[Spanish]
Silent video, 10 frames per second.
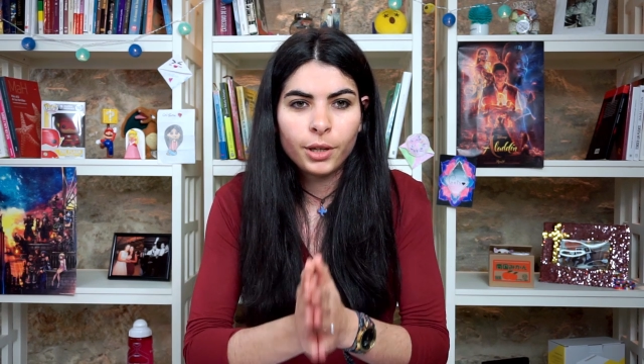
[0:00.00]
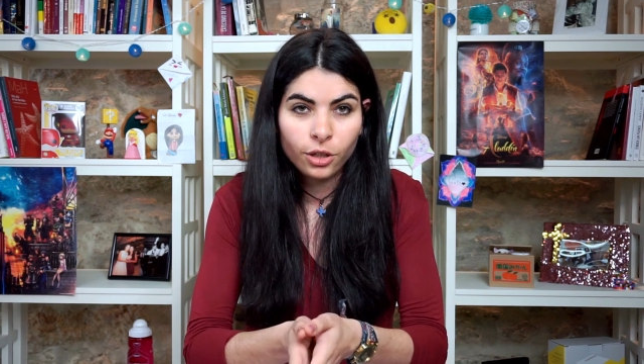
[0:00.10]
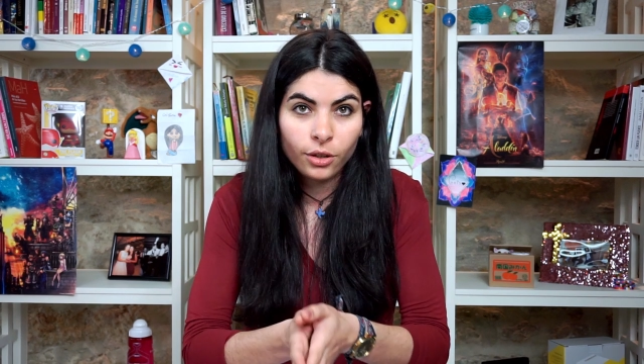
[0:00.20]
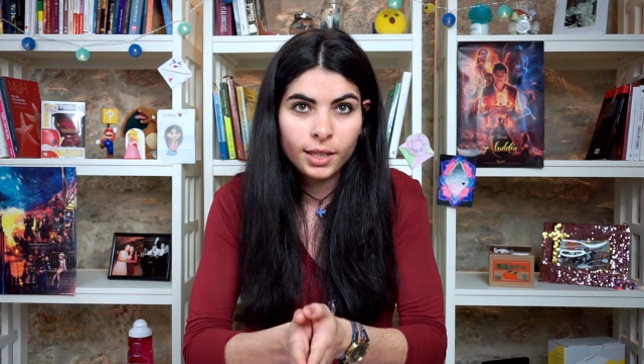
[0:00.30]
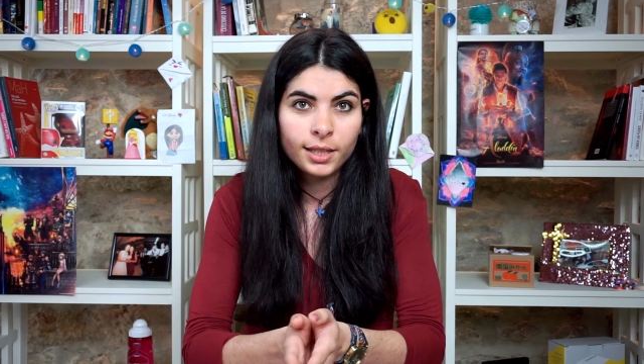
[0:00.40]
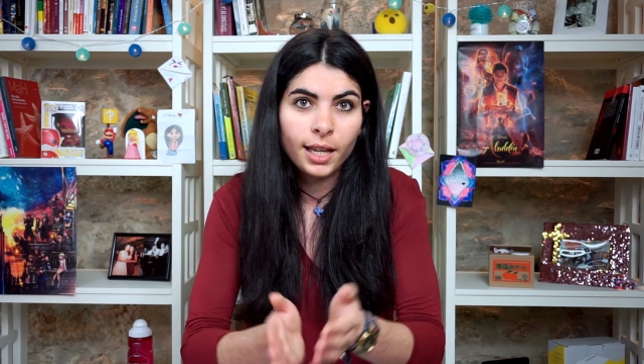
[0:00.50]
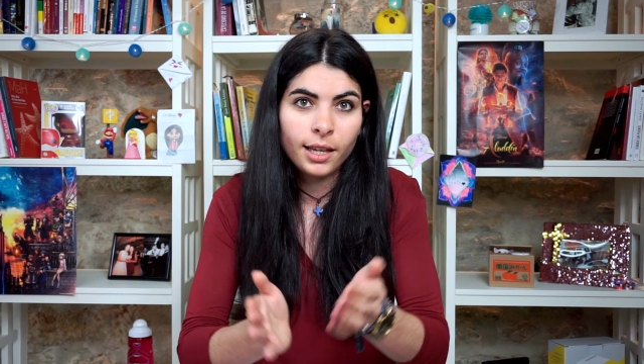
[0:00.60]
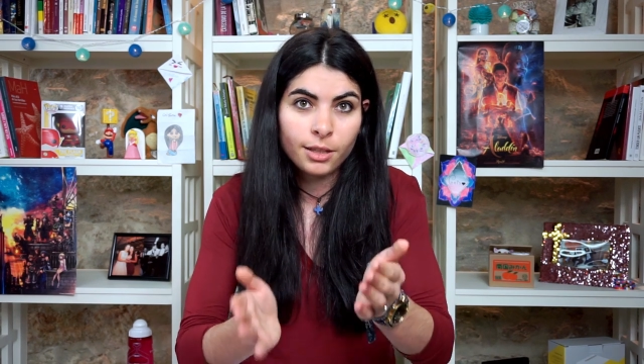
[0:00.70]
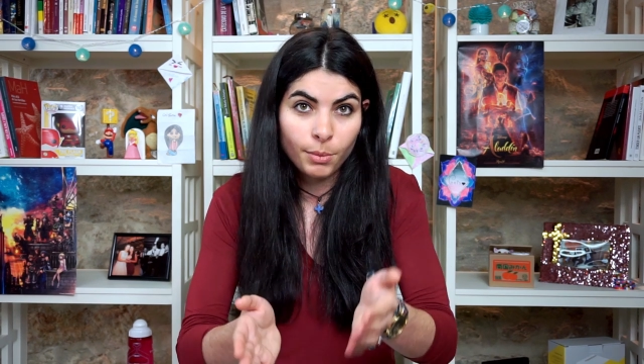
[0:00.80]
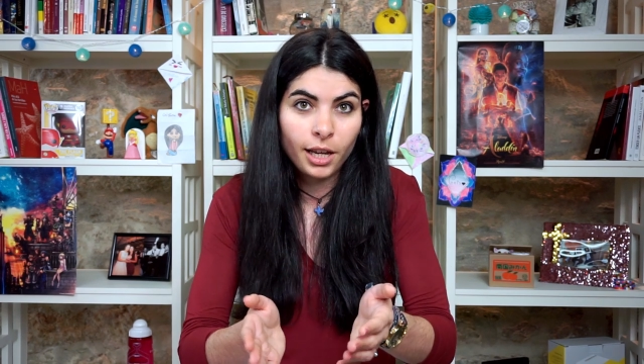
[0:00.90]

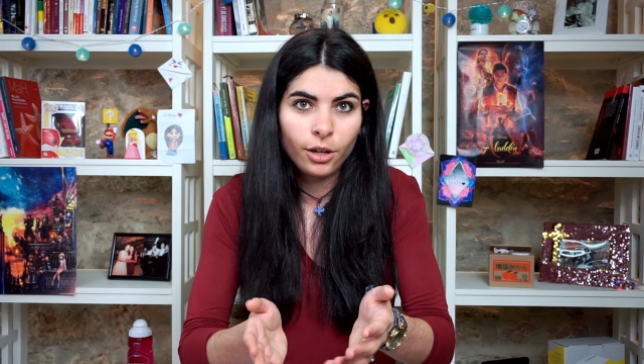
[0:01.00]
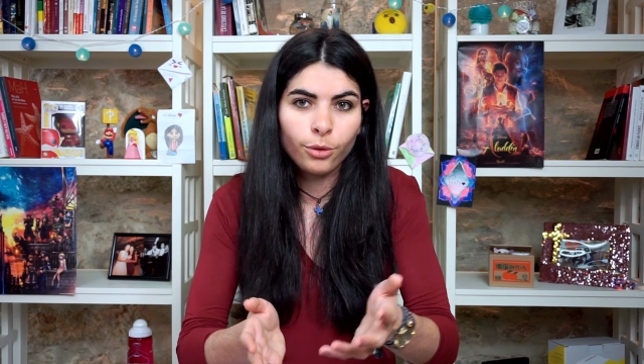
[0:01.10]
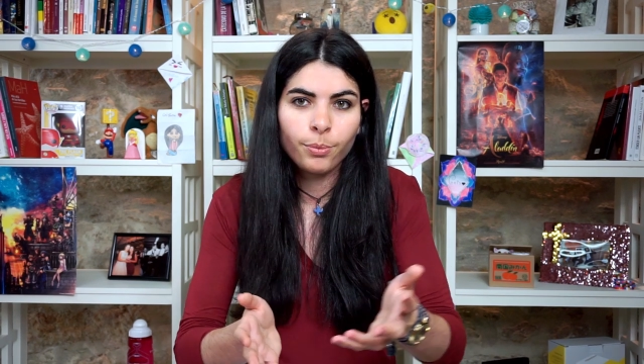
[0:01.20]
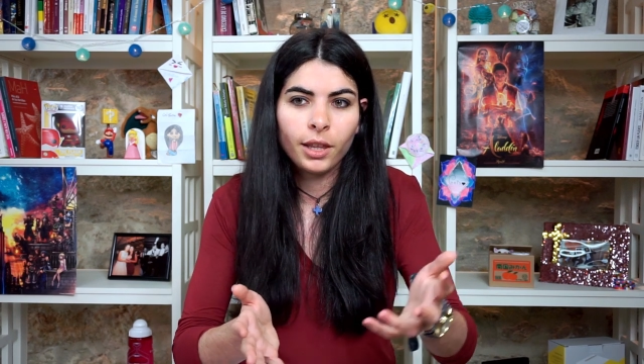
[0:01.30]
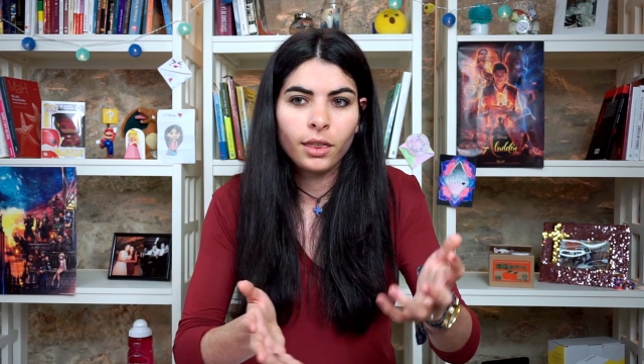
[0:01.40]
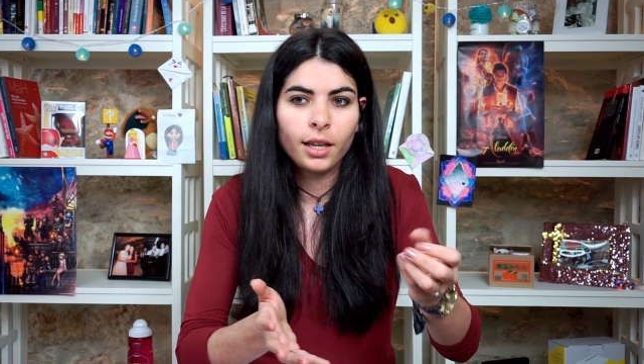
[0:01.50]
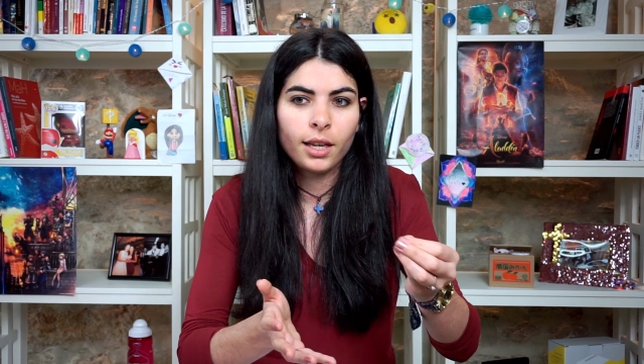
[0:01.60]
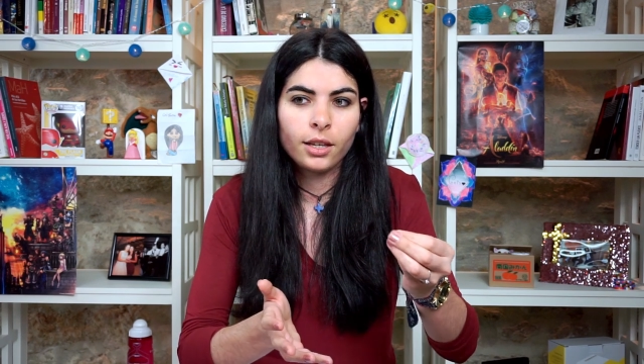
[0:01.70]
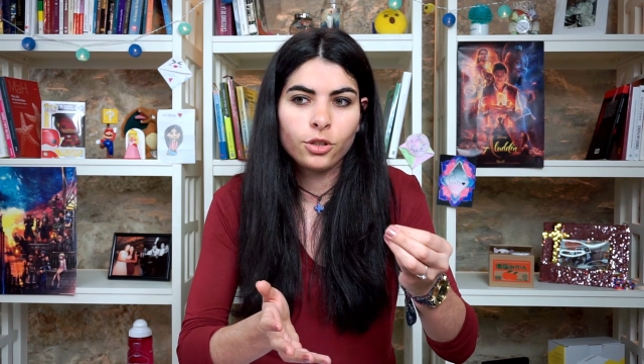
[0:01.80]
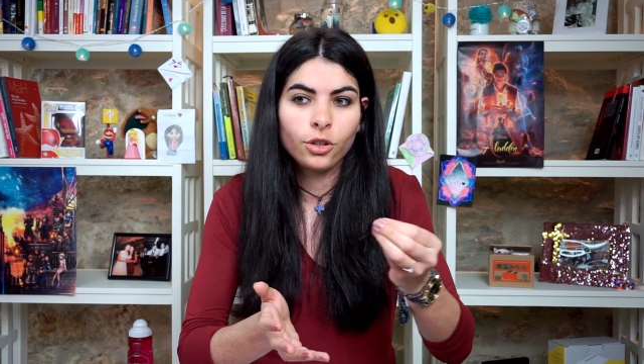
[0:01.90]
periodista Ismael López,
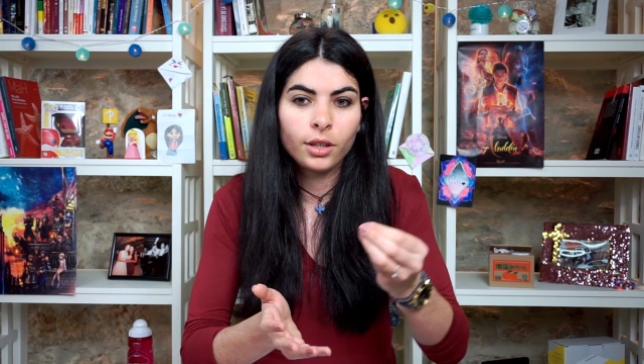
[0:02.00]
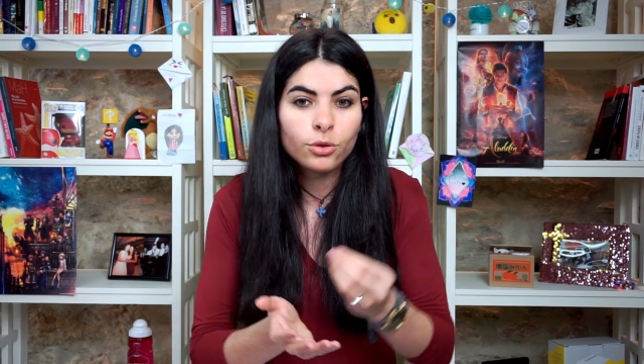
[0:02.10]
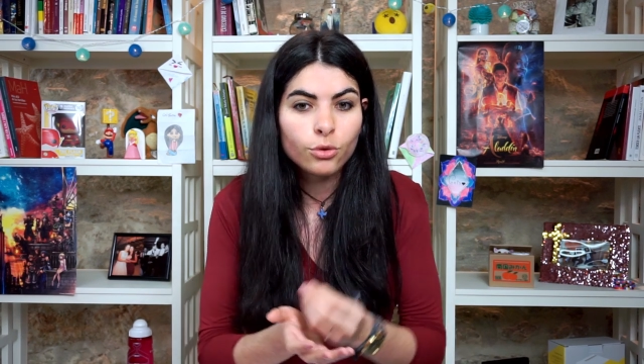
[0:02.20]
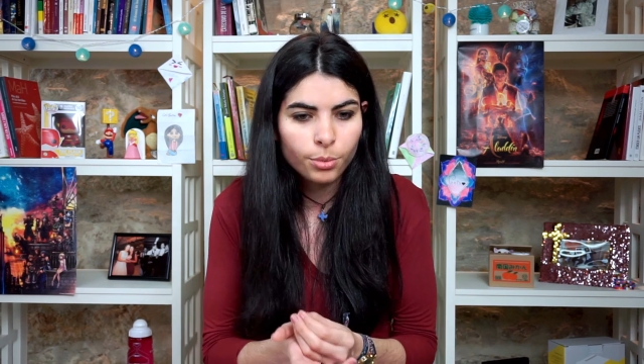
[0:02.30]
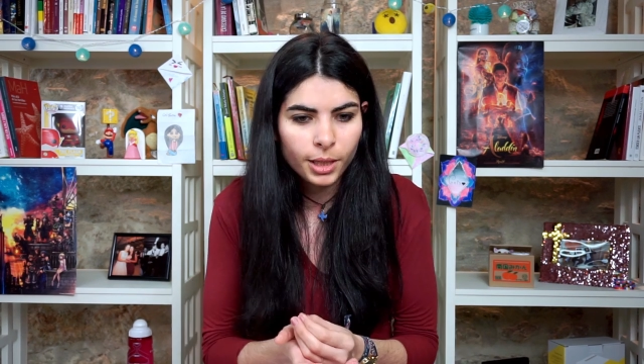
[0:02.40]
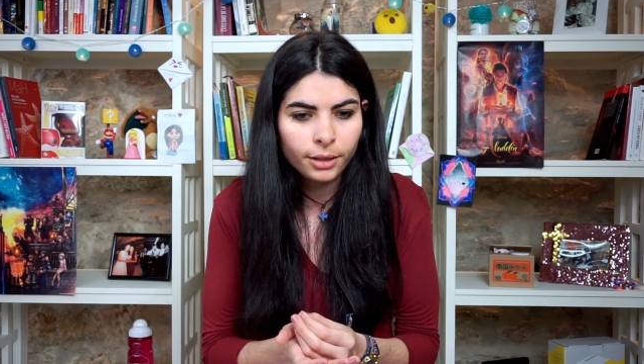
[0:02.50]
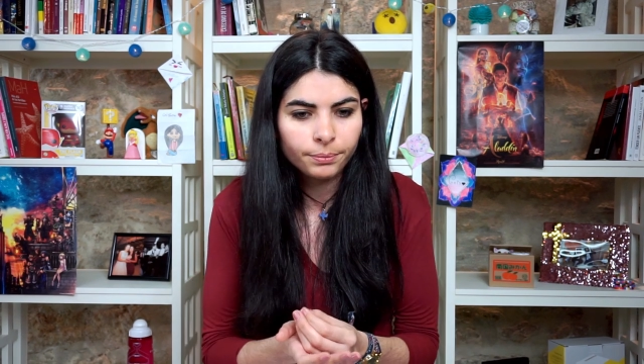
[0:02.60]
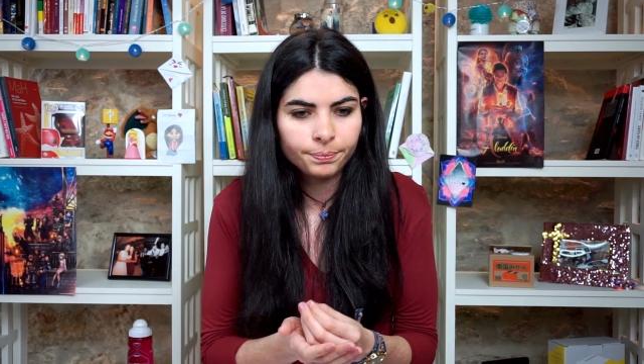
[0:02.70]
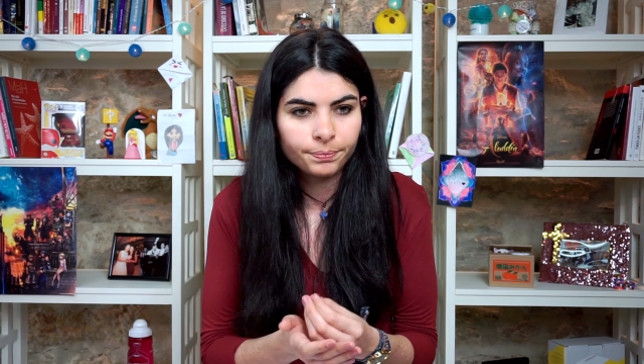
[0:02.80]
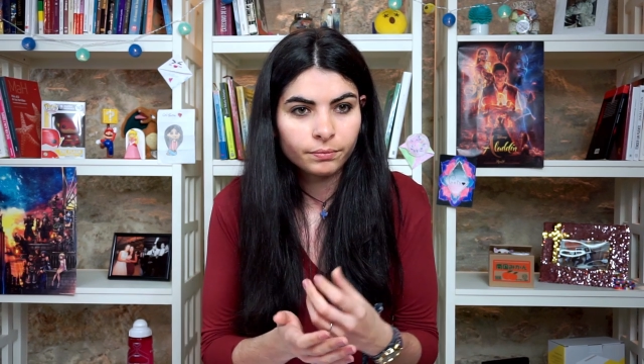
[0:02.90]
eh, yo
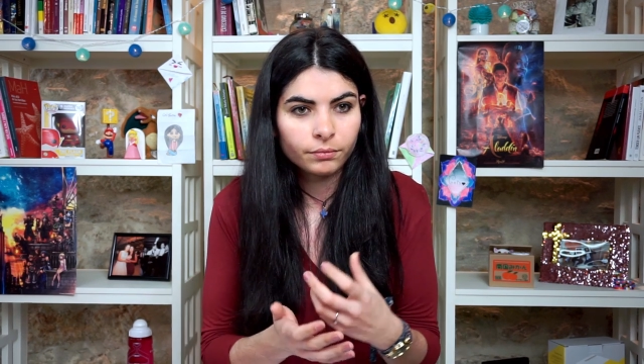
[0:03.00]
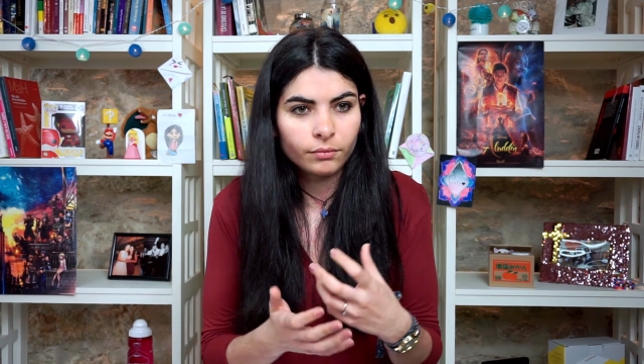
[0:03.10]
descubrí